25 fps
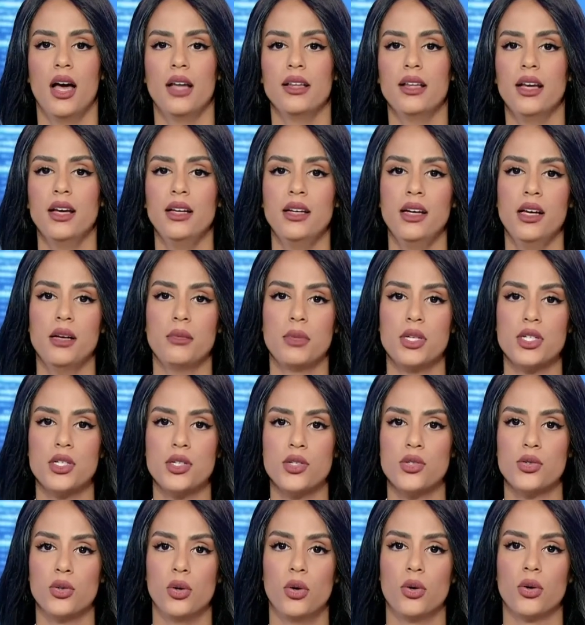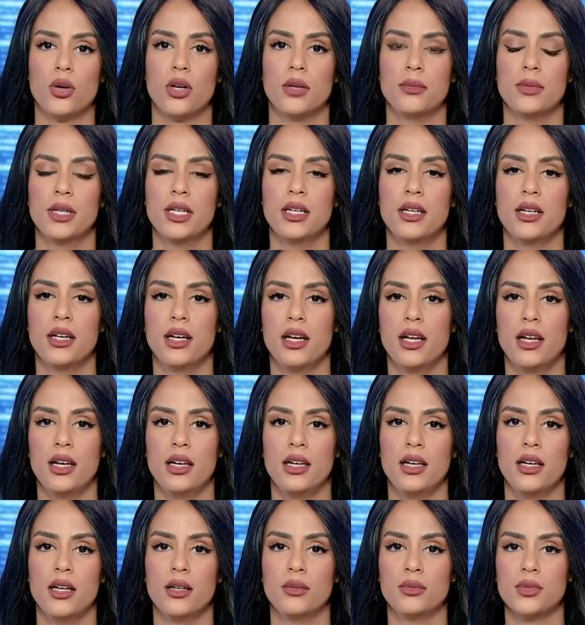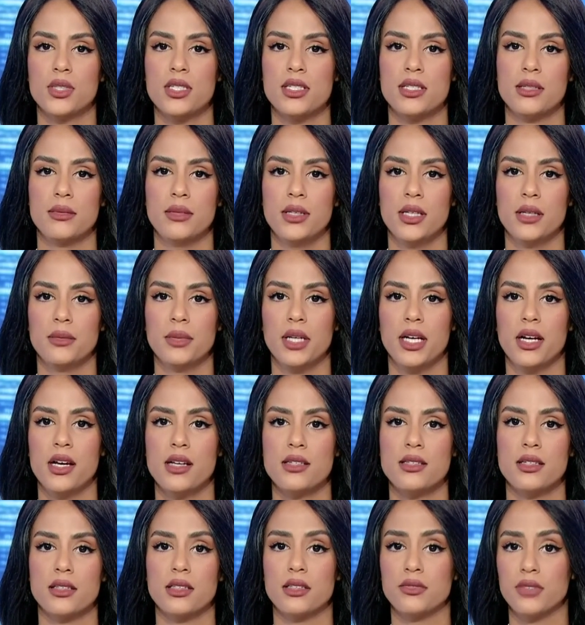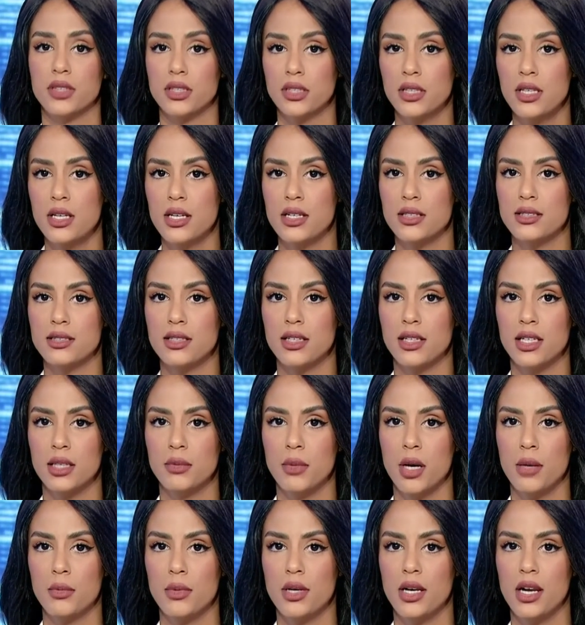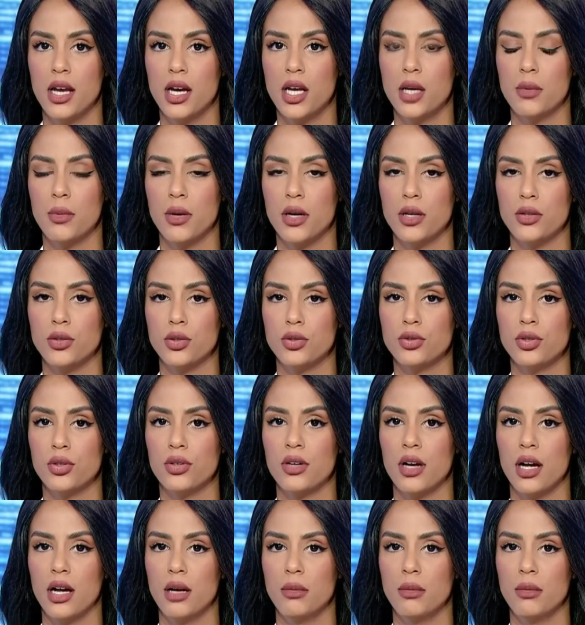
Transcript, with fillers: أدان مجلس حكماء المسلمين برئاسة فضيلة الإمام الأكبر الدكتور